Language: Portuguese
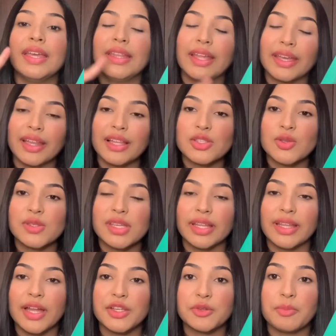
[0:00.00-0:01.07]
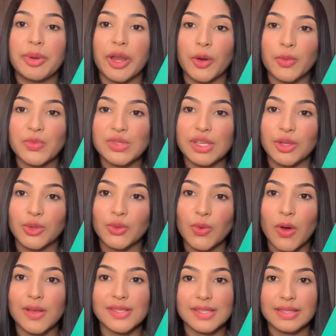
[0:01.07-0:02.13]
daquela sociedade preconceituosa.